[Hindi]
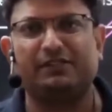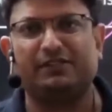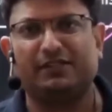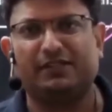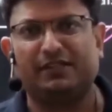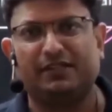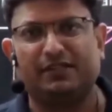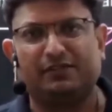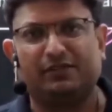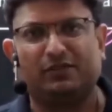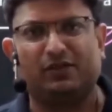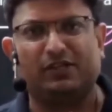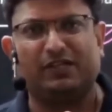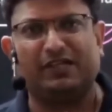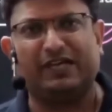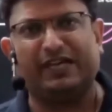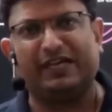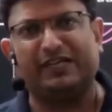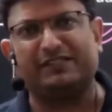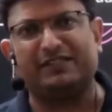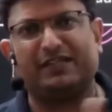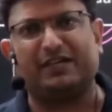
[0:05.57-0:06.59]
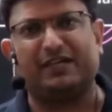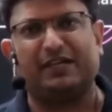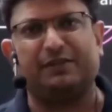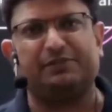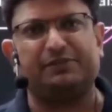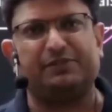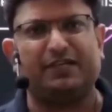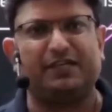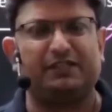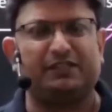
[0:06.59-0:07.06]
थी तो 28 के करीब
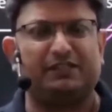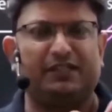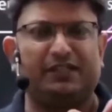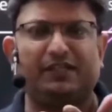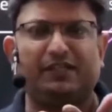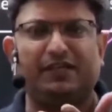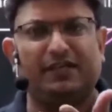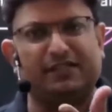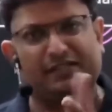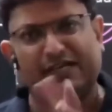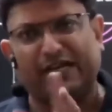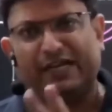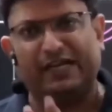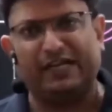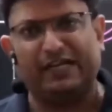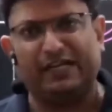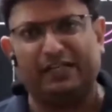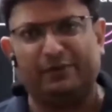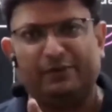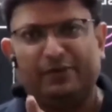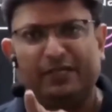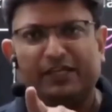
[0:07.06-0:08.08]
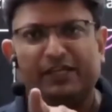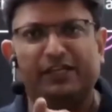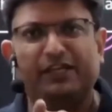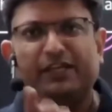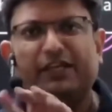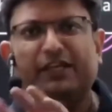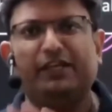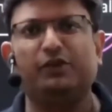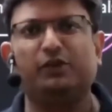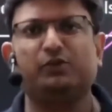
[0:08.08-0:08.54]
सीट थी हर आईआईटी में
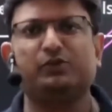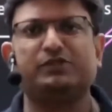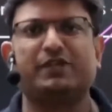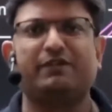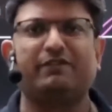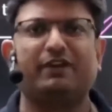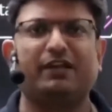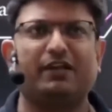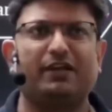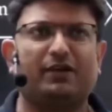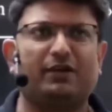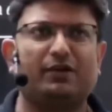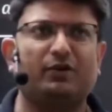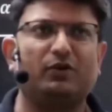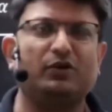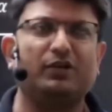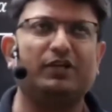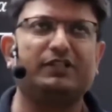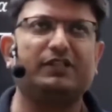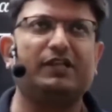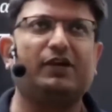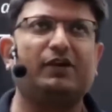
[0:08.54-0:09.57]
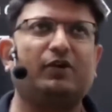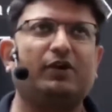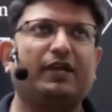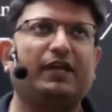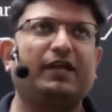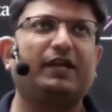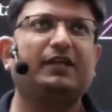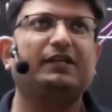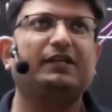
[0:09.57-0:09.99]
इंटू सेवन कर लो कितना हो गया